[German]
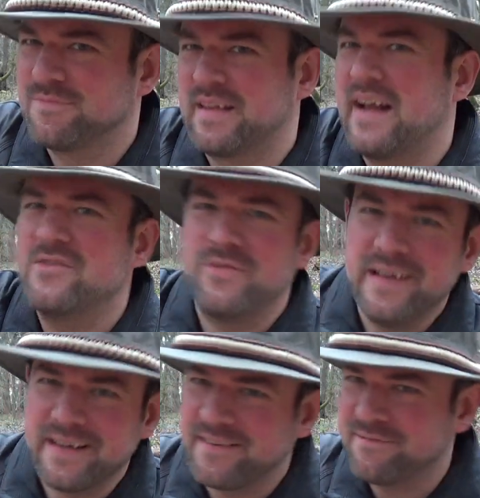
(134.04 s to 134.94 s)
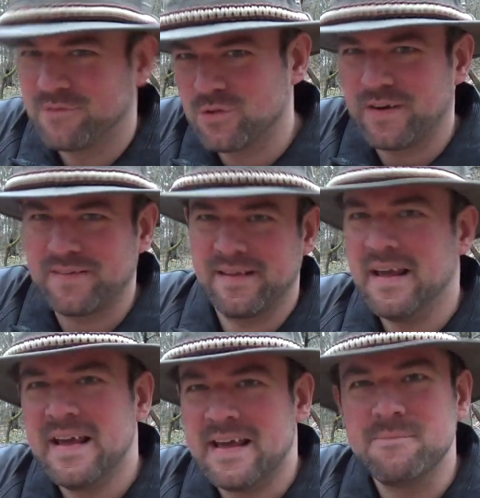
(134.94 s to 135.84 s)
ganz schwierig. Sowas
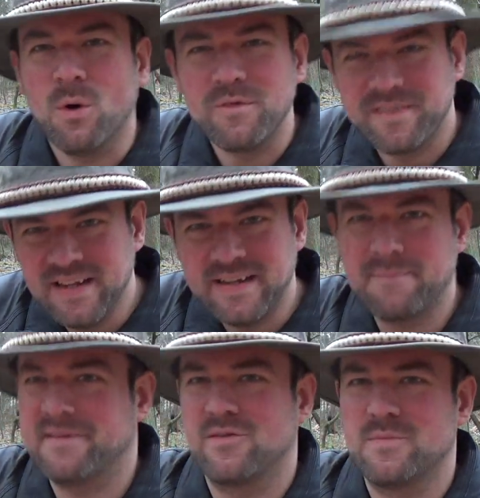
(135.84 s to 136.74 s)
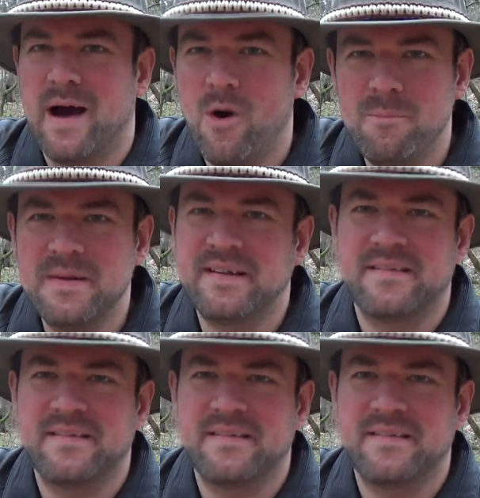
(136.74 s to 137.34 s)
improvisiert gibt es das überhaupt nicht.